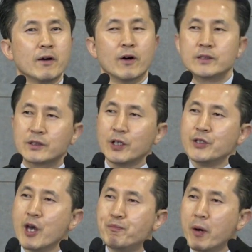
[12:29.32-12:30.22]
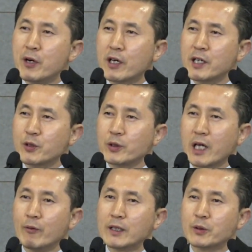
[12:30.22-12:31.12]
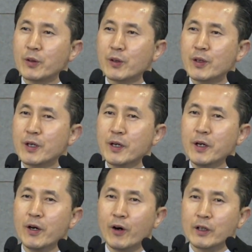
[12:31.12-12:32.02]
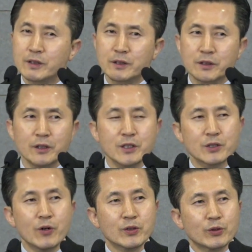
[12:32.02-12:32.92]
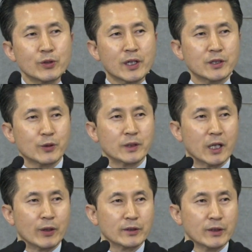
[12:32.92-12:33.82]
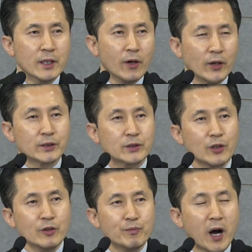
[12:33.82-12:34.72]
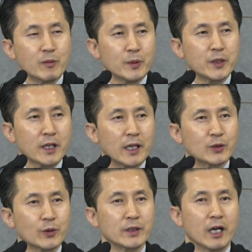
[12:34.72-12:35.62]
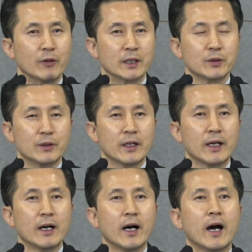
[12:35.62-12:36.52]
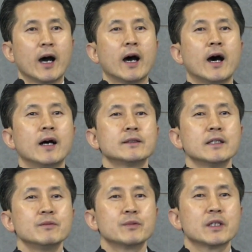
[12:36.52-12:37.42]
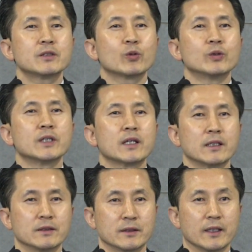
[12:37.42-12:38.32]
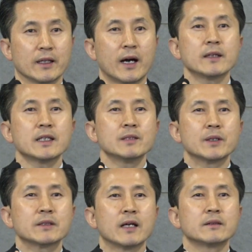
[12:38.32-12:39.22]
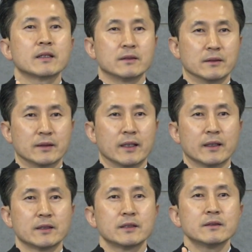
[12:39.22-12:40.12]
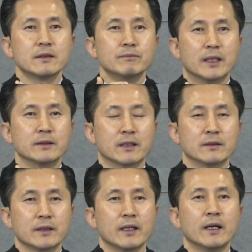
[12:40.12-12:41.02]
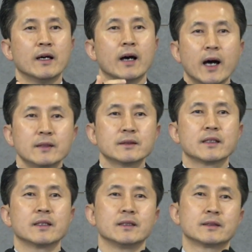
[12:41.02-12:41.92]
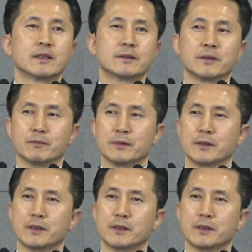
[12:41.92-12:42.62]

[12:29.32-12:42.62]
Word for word: 어떤 예법을 가지고 나와도 어떤 성소를 가지고 나와도 어떤 방법을 가지고 나와도 하나님께 도달하는데 하나님께 다다르는데 신을 만나는데 한계가 있다는 겁니다.